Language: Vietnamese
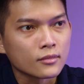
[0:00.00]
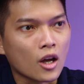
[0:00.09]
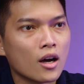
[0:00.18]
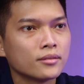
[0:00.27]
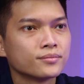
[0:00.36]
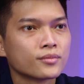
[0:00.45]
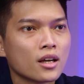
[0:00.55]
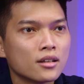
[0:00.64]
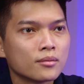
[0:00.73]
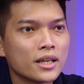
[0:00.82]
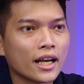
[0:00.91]
Đó,
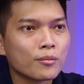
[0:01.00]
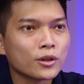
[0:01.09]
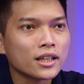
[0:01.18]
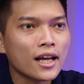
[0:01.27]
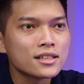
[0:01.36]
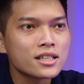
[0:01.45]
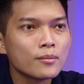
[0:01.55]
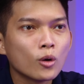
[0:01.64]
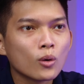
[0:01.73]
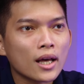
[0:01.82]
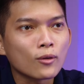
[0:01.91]
bây giờ anh em có thể thấy là xê pê
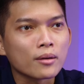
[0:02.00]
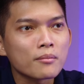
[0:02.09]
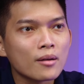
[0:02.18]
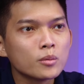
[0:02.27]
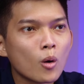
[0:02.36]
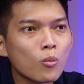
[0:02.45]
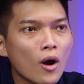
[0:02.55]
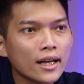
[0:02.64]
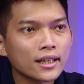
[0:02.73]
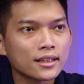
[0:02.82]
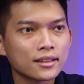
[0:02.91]
u lát khoảng ba mươi mốt
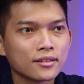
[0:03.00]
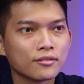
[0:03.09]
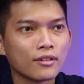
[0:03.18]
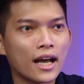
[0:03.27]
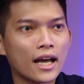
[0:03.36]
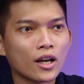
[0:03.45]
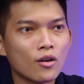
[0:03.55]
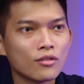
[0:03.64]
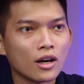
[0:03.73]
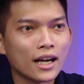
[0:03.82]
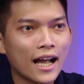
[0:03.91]
oát. Và nó
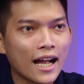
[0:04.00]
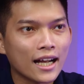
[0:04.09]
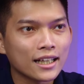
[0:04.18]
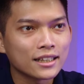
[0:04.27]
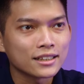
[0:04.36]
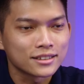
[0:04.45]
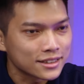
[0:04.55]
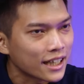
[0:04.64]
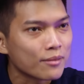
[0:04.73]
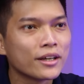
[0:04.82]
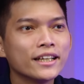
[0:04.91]
vẫn ăn
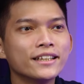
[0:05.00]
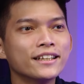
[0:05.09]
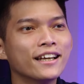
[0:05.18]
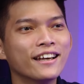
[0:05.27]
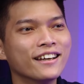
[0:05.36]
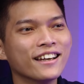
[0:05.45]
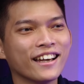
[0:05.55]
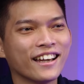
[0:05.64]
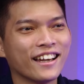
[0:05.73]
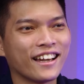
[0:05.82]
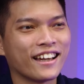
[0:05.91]
năm
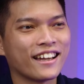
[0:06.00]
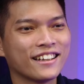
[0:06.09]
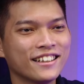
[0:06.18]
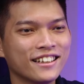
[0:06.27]
gi-ga-bai.